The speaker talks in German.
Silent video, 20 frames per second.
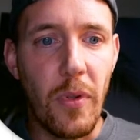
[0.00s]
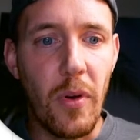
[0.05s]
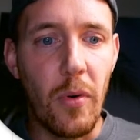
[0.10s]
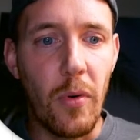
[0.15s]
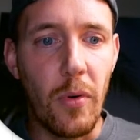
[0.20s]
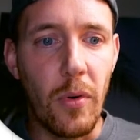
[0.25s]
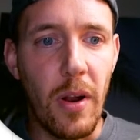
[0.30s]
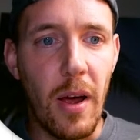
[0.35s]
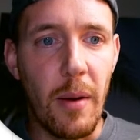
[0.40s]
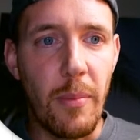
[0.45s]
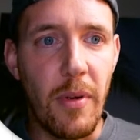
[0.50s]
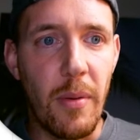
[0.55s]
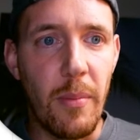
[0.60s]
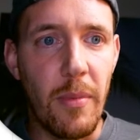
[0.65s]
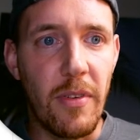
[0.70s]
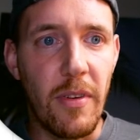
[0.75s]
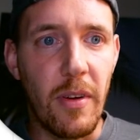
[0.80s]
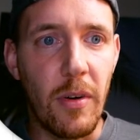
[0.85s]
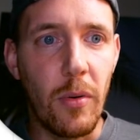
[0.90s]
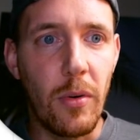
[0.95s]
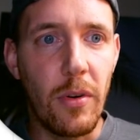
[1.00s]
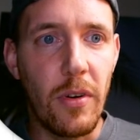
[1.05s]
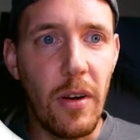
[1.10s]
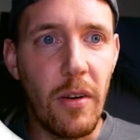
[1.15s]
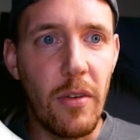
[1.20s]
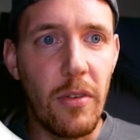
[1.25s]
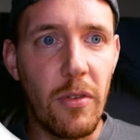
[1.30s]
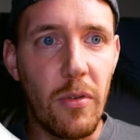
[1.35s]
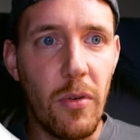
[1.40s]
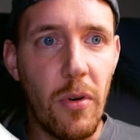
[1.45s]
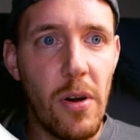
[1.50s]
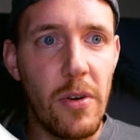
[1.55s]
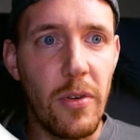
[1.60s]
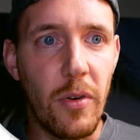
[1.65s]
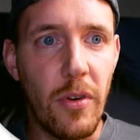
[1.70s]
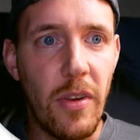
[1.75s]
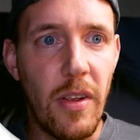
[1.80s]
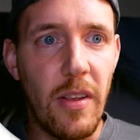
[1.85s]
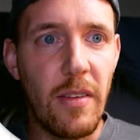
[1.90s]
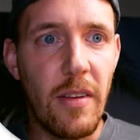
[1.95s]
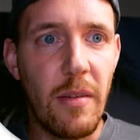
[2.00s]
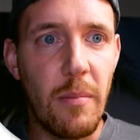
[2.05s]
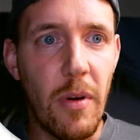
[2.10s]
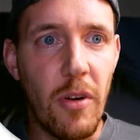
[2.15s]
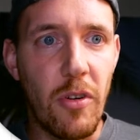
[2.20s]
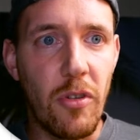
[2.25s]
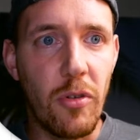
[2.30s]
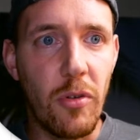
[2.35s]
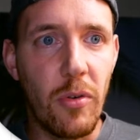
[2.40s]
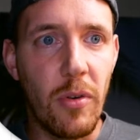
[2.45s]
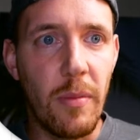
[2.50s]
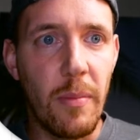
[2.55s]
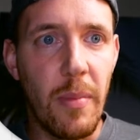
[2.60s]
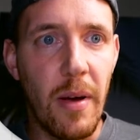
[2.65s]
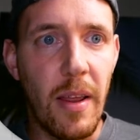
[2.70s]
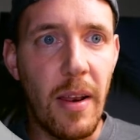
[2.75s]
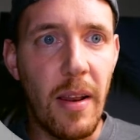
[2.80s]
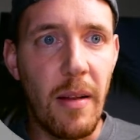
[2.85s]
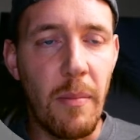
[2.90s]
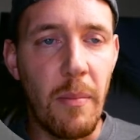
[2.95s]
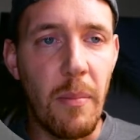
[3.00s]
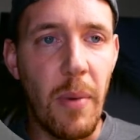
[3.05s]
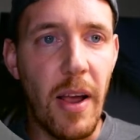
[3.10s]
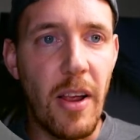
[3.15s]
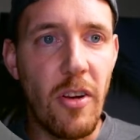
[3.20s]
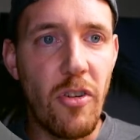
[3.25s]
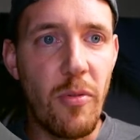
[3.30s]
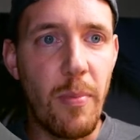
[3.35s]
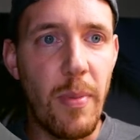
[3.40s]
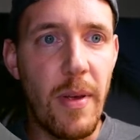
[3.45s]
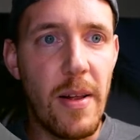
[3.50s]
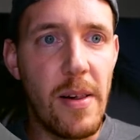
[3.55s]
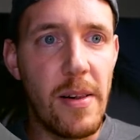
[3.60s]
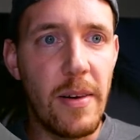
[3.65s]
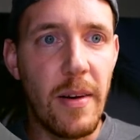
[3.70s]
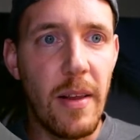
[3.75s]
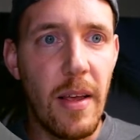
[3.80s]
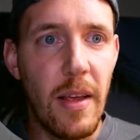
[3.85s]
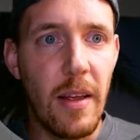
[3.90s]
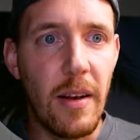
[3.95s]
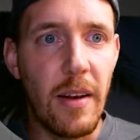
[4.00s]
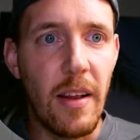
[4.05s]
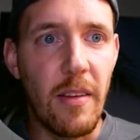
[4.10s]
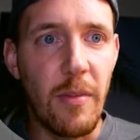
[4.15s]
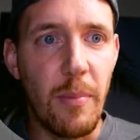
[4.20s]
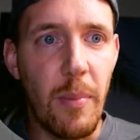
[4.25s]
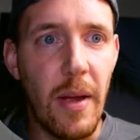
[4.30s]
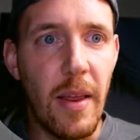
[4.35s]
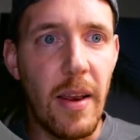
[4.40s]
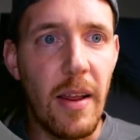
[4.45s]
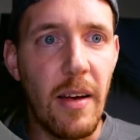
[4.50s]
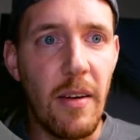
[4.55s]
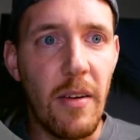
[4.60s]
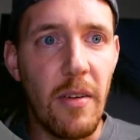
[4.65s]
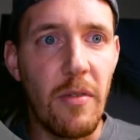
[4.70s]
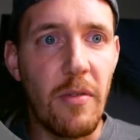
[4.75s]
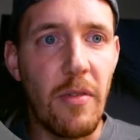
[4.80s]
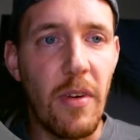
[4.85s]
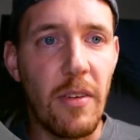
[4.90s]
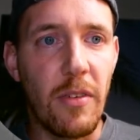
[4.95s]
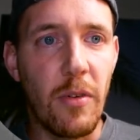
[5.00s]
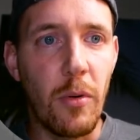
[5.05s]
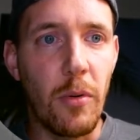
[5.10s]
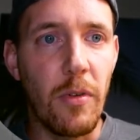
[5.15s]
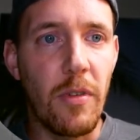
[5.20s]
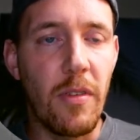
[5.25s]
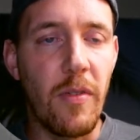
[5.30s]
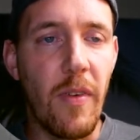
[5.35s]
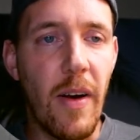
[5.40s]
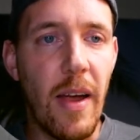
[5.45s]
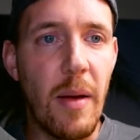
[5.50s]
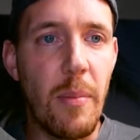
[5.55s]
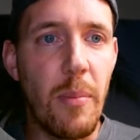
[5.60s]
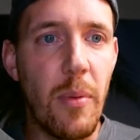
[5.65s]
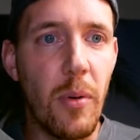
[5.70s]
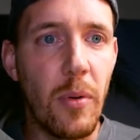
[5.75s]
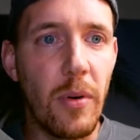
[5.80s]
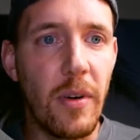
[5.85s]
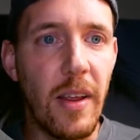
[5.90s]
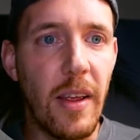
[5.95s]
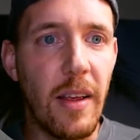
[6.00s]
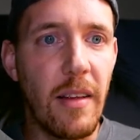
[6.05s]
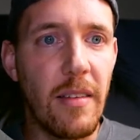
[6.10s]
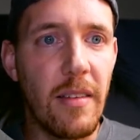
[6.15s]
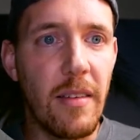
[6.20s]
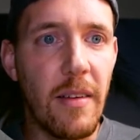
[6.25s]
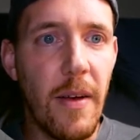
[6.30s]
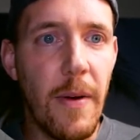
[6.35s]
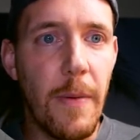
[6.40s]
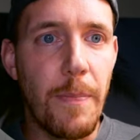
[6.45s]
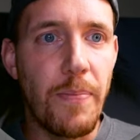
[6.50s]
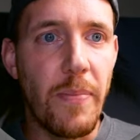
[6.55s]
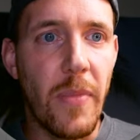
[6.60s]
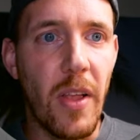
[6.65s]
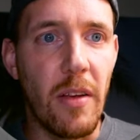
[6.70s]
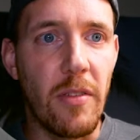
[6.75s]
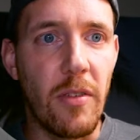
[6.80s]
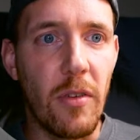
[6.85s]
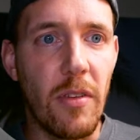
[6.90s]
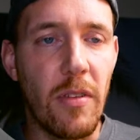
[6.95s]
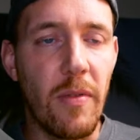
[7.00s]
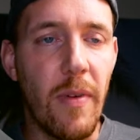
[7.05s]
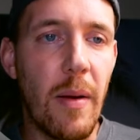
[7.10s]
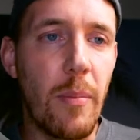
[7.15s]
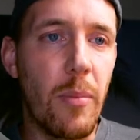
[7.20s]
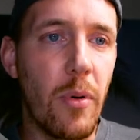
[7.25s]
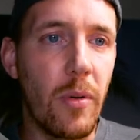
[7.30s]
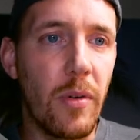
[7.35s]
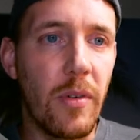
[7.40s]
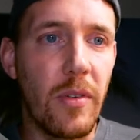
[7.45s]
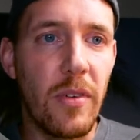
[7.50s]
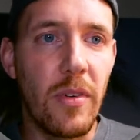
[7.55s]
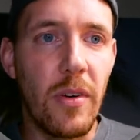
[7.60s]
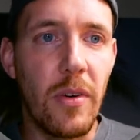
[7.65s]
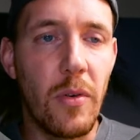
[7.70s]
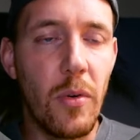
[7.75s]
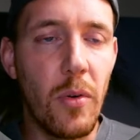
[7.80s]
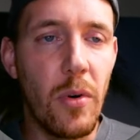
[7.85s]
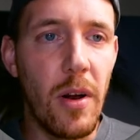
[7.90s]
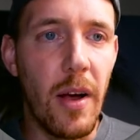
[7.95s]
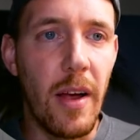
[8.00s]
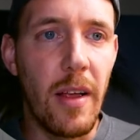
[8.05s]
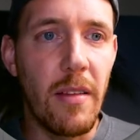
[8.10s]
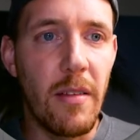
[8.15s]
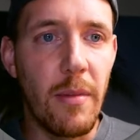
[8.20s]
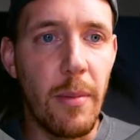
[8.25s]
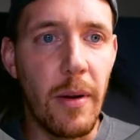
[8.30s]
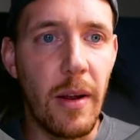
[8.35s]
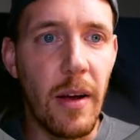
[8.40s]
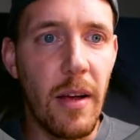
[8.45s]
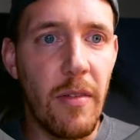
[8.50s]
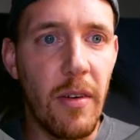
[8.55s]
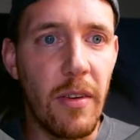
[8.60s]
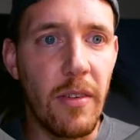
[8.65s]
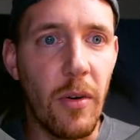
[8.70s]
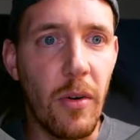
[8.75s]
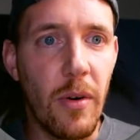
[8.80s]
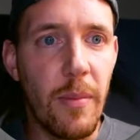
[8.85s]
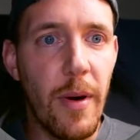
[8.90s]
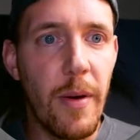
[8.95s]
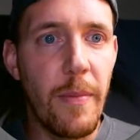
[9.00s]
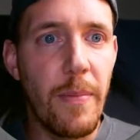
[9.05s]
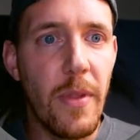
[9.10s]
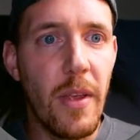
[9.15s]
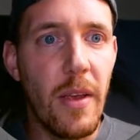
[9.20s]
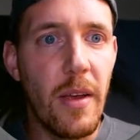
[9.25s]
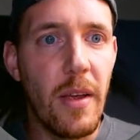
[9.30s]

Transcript: und habe hier ein bisschen runtergescrollt und hier sieht man schon bei den Beispielen, dass bei der Version 2.x also 2.0, 1, 2, 3, was auch immer,